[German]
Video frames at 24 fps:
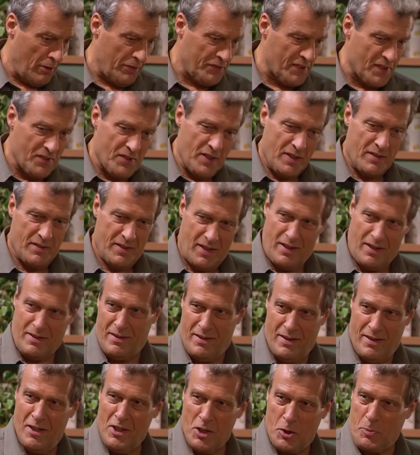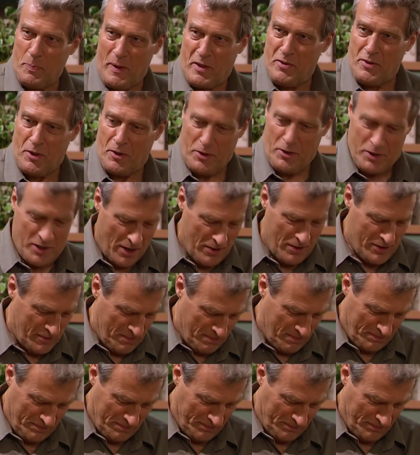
aufgesetzt hat. Sprich's doch ruhig aus.